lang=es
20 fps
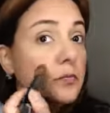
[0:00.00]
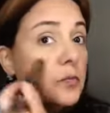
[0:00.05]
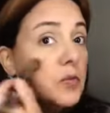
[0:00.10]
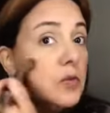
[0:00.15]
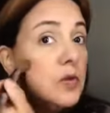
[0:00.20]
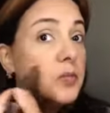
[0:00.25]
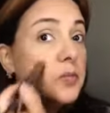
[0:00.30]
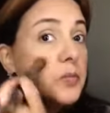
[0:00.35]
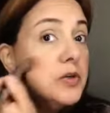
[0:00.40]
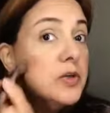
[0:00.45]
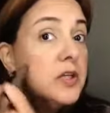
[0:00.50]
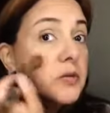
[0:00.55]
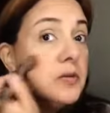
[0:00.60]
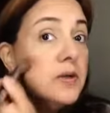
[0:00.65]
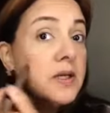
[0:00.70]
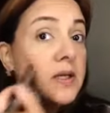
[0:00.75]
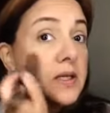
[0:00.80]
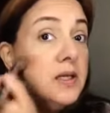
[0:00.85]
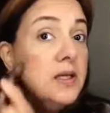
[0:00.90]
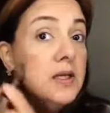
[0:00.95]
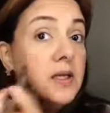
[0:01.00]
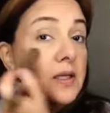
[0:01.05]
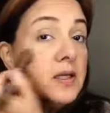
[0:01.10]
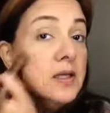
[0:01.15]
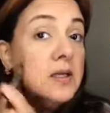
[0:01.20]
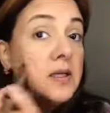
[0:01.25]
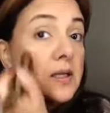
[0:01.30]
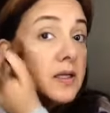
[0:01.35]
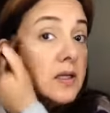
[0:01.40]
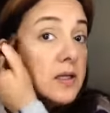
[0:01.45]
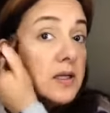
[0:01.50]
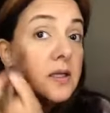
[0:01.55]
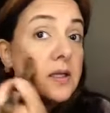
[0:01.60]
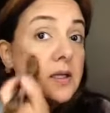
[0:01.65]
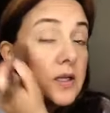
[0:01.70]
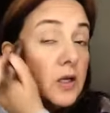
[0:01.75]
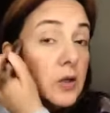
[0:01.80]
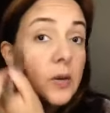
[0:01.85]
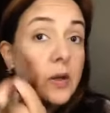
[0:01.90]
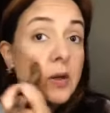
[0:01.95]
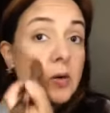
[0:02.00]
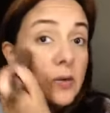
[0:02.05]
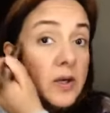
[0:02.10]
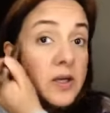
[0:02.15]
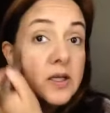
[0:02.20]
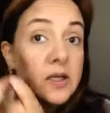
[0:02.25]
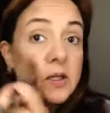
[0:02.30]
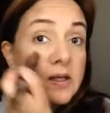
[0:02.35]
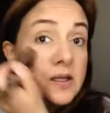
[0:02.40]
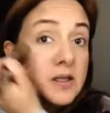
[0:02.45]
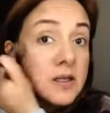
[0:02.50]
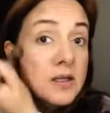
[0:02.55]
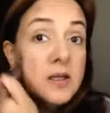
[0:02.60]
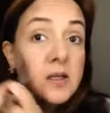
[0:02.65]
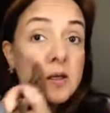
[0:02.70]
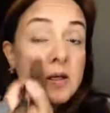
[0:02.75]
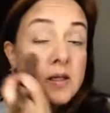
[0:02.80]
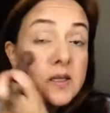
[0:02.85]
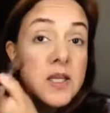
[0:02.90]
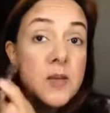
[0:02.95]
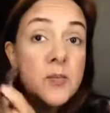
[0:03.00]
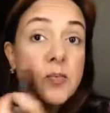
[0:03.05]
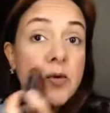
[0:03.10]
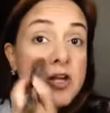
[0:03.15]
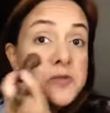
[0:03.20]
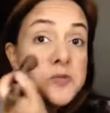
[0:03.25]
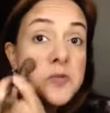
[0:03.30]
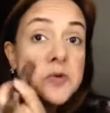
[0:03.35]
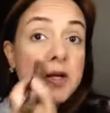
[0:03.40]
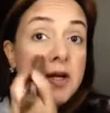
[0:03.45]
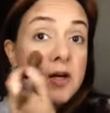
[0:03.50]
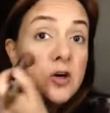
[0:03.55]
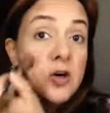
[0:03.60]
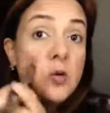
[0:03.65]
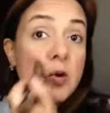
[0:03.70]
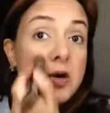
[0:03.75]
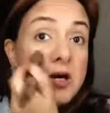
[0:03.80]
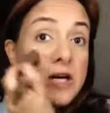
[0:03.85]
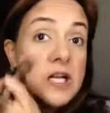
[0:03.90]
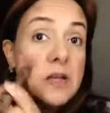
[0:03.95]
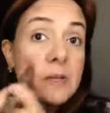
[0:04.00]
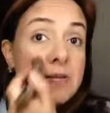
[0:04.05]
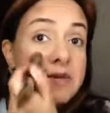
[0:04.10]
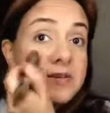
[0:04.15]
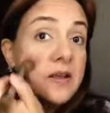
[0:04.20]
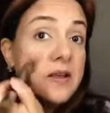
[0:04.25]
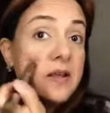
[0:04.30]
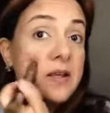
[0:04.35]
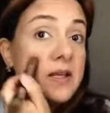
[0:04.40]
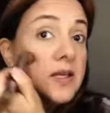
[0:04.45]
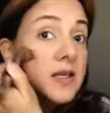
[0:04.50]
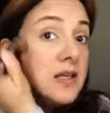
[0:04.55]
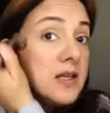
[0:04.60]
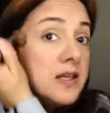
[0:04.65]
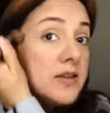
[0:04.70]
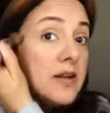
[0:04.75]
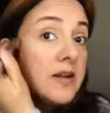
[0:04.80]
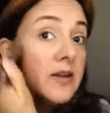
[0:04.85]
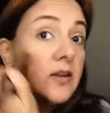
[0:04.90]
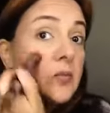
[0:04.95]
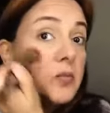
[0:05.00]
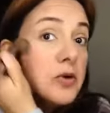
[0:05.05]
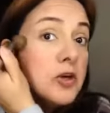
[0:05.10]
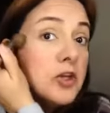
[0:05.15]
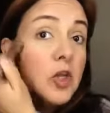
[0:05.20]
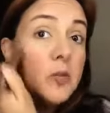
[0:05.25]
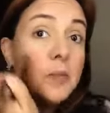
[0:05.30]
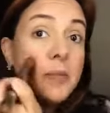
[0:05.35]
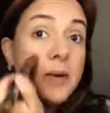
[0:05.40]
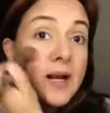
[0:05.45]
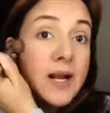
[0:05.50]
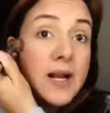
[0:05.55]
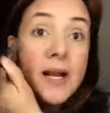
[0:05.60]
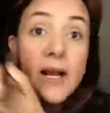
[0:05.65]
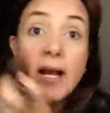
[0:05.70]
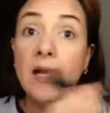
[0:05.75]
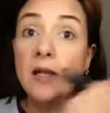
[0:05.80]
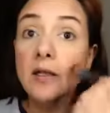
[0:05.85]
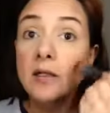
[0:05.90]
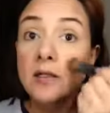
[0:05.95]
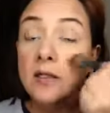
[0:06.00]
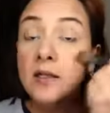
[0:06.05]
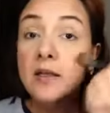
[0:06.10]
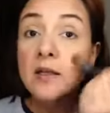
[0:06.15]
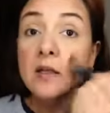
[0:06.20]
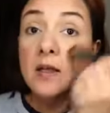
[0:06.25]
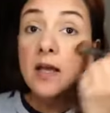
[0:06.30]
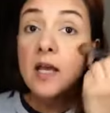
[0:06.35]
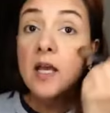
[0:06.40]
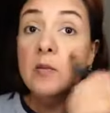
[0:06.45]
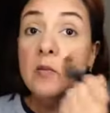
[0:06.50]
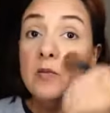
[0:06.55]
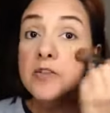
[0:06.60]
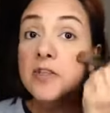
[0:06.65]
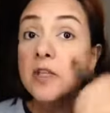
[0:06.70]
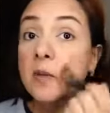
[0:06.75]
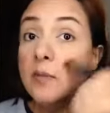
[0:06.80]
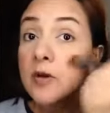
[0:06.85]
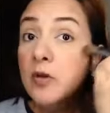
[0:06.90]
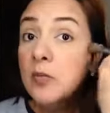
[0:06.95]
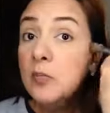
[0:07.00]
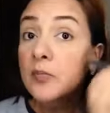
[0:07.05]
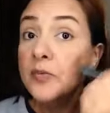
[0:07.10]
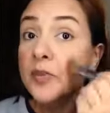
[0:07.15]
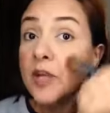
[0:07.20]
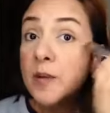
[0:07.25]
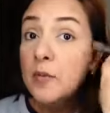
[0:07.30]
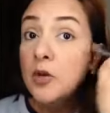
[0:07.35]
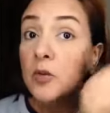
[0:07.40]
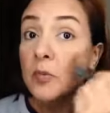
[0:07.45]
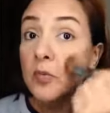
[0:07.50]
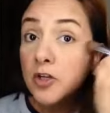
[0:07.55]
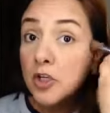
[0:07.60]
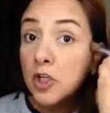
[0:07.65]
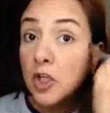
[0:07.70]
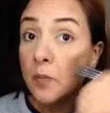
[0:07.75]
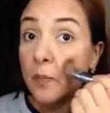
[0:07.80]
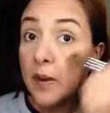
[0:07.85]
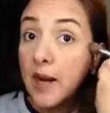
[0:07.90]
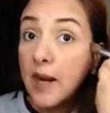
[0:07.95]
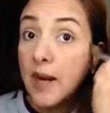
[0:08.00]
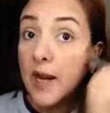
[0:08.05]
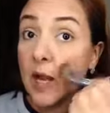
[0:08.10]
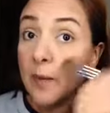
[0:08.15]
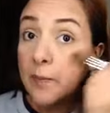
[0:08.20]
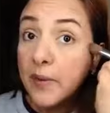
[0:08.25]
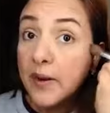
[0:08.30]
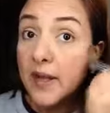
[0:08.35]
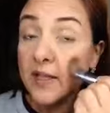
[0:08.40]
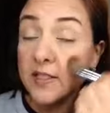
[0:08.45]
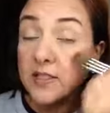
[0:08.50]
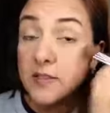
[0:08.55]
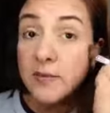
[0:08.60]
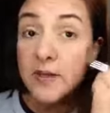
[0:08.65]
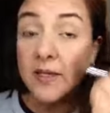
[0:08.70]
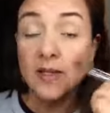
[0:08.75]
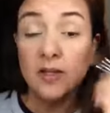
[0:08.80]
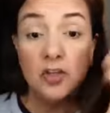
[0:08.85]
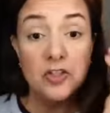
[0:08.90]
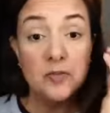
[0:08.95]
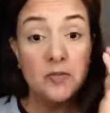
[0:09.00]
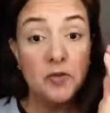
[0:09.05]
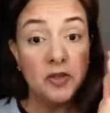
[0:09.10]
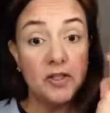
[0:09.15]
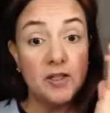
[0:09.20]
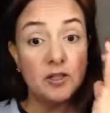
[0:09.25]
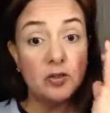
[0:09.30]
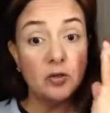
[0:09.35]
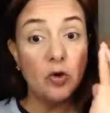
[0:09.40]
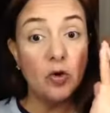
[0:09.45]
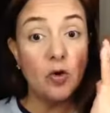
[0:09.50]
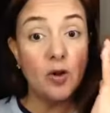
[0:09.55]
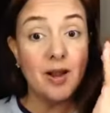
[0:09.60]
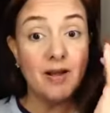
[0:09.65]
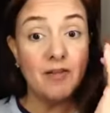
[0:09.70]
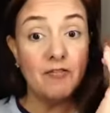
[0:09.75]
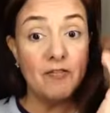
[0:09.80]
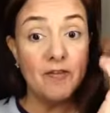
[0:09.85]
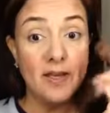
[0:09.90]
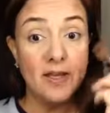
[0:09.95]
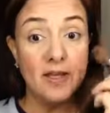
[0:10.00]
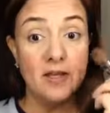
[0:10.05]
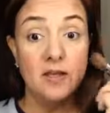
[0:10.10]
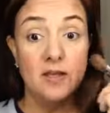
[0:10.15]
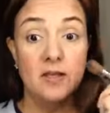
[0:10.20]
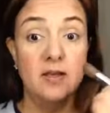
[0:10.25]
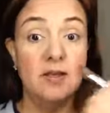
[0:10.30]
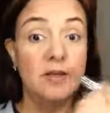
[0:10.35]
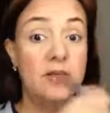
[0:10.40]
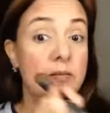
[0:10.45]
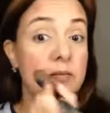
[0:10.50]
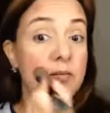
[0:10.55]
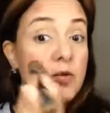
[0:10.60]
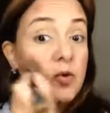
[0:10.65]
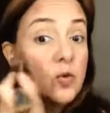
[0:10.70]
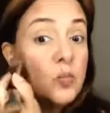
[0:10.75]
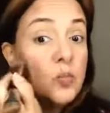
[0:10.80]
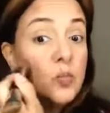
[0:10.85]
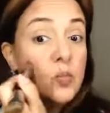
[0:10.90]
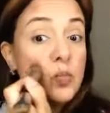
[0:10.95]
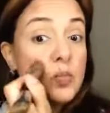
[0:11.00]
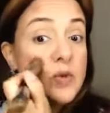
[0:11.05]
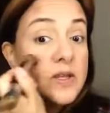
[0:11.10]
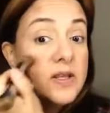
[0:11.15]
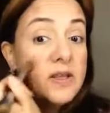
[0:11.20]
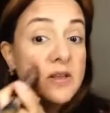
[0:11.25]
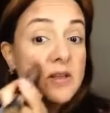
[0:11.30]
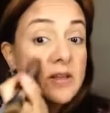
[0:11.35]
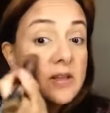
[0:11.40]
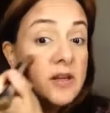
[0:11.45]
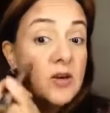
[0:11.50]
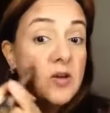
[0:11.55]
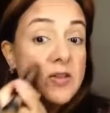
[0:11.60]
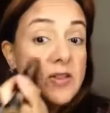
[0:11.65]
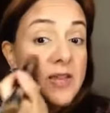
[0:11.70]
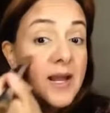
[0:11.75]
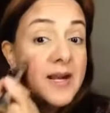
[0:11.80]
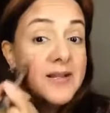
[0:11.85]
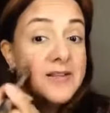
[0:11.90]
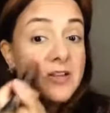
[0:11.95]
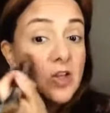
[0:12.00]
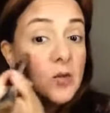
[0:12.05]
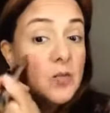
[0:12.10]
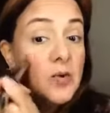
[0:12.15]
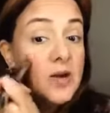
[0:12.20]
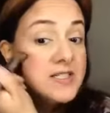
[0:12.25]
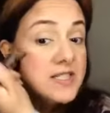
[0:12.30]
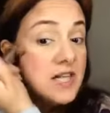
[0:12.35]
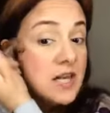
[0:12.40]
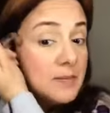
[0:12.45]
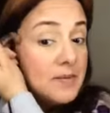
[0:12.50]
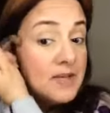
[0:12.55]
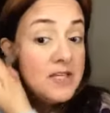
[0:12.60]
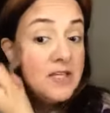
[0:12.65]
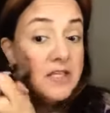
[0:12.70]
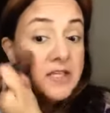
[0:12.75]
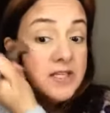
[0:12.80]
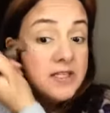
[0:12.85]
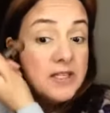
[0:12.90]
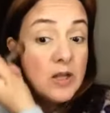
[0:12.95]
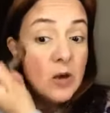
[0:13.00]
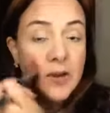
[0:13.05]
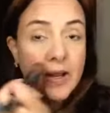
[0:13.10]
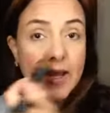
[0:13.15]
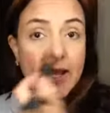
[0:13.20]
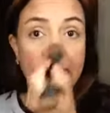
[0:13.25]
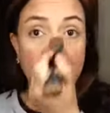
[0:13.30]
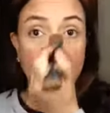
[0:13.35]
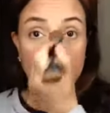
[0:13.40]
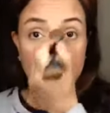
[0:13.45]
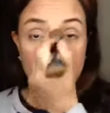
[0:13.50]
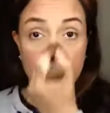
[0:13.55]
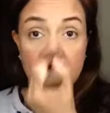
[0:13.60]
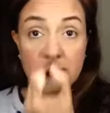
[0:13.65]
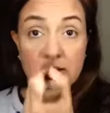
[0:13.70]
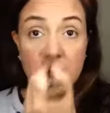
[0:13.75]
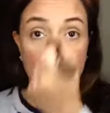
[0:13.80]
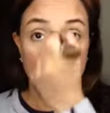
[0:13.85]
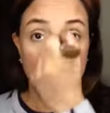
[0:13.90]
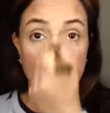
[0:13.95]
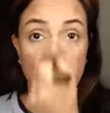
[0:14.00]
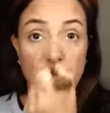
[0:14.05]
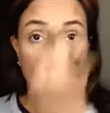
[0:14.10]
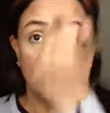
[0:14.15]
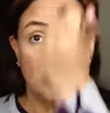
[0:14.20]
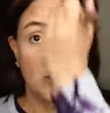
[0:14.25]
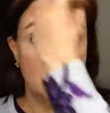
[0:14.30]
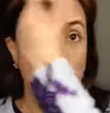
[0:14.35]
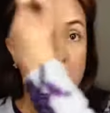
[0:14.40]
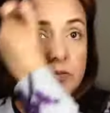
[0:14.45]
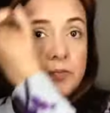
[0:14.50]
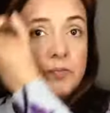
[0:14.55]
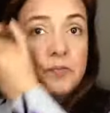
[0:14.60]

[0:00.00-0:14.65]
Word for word: Un poquito aquí y luego aquí. Te puedes poner el rubor nada más aquí y tráetelo un poquito para acá. A mí me gusta tráemelo un poquito para acá para que se me no se me note tanto lo café. Pero eh, lo ideal es que lo pongas en la mejillita, ¿ok? Un poquito.